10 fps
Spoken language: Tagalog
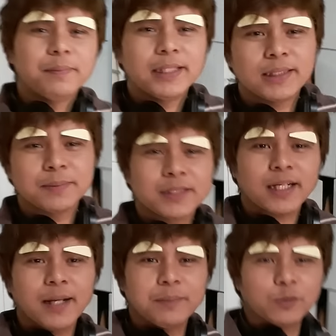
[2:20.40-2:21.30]
Please
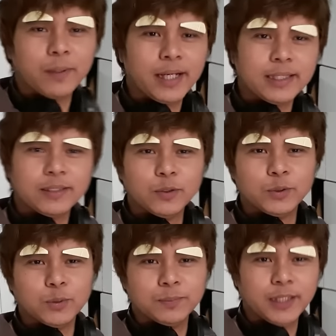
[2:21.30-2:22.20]
subscribe to my
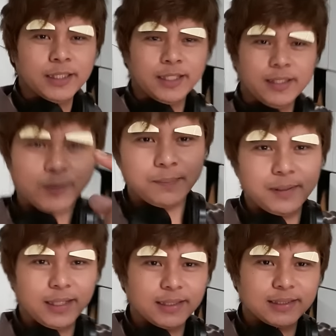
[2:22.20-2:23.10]
YouTube channel, Ron
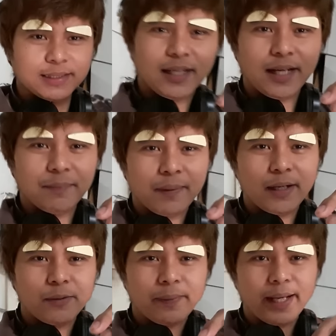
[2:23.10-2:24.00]
Vlogs. And
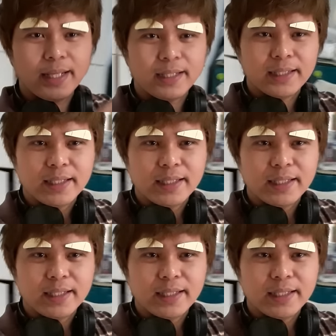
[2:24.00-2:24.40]
follow my